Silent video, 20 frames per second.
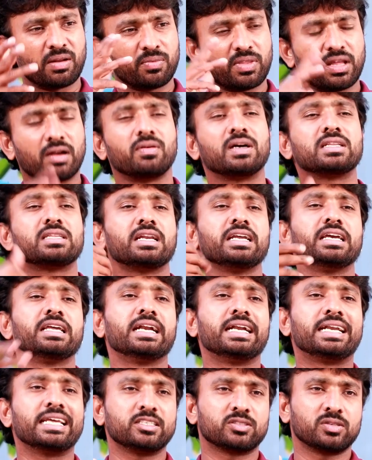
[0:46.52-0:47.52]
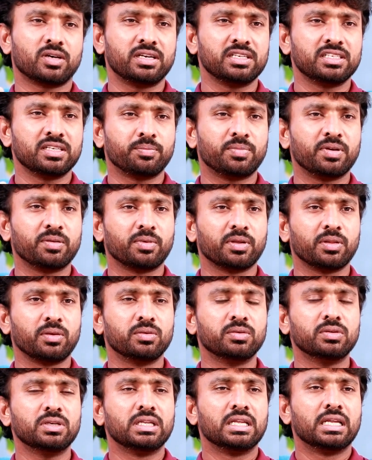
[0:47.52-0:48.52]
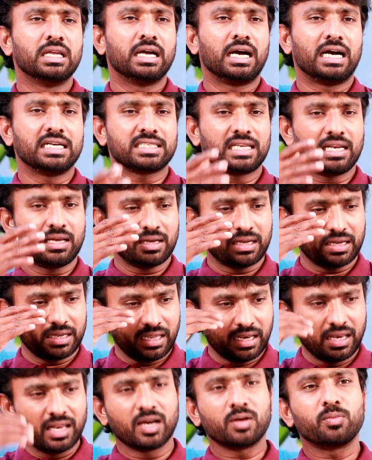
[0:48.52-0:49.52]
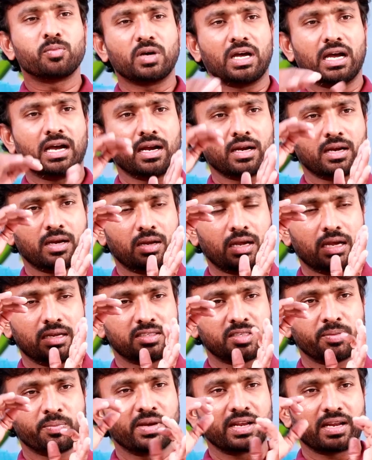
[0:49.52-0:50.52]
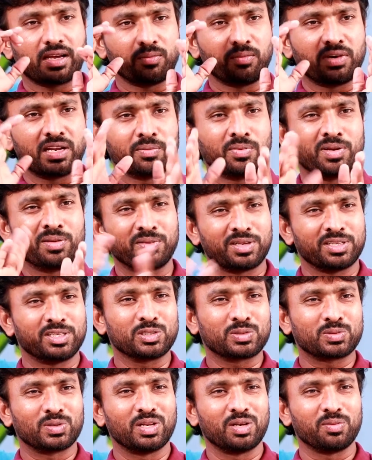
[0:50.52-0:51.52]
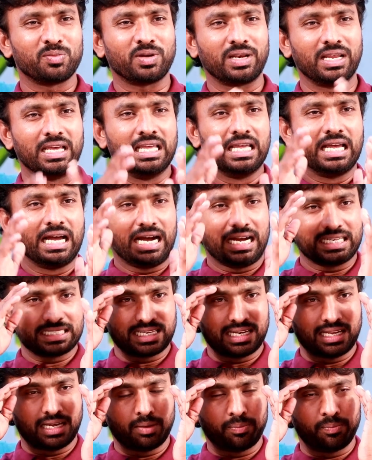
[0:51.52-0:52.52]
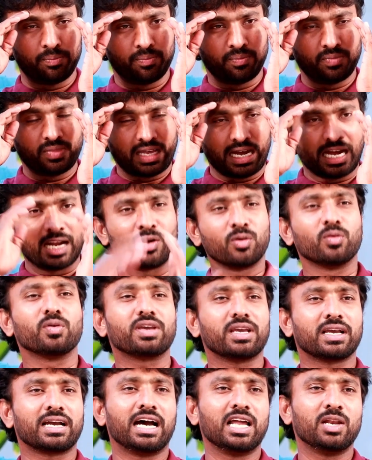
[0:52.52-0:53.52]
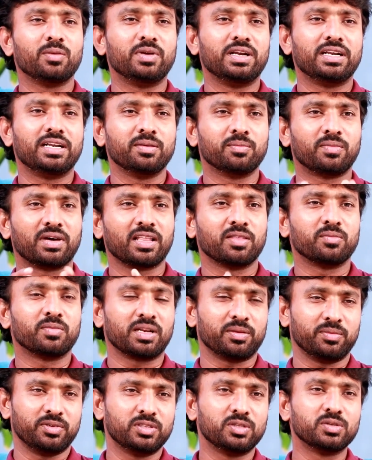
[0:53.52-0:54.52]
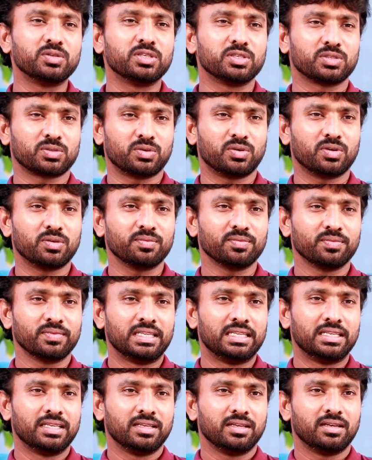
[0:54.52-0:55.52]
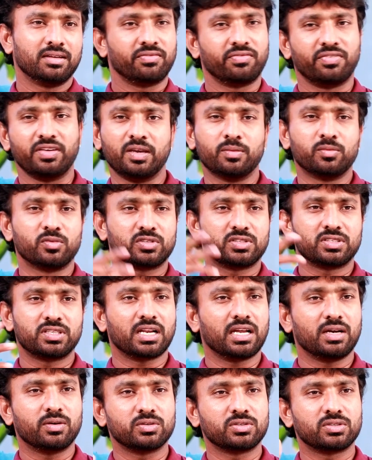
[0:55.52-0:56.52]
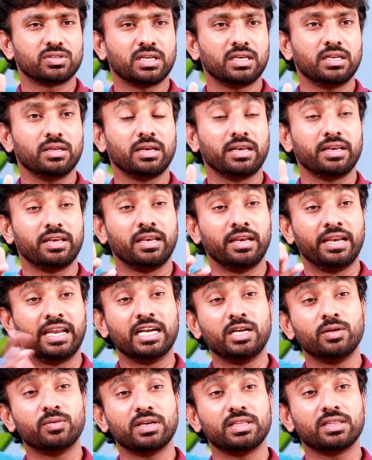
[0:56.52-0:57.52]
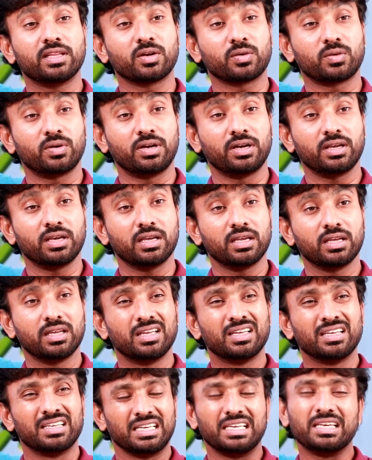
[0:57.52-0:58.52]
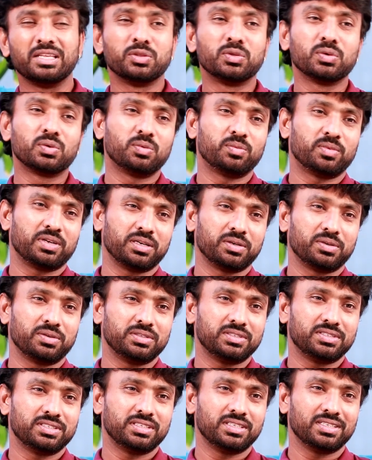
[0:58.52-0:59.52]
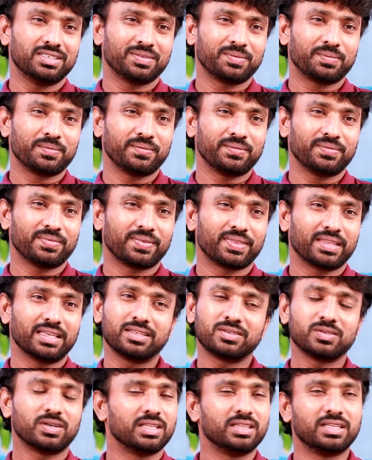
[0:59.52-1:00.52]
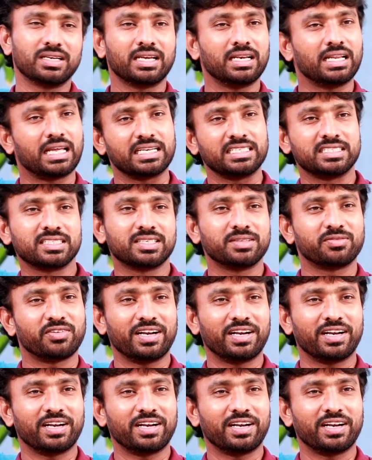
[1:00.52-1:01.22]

మనం తర్వాత రిగ్రెట్ అయ్యి సారీ చెప్పే బదులు అసలు ఇళ్ళకపో చెప్పాయి కదా మన పని మనం చేసుకుని వెళ్ళిపోవాలి అసలు ఆ దాంట్లోకి కాలు పెట్టి మనది మనం ఎందుకు చేసుకోవడం ఫేమ్ వస్తే రావచ్చు కానీ నెగిటివ్ అయింది అనుకోండి ఎందుకు మన గురించి ఓకే ఓకే సో అందుకని ఆ రిస్క్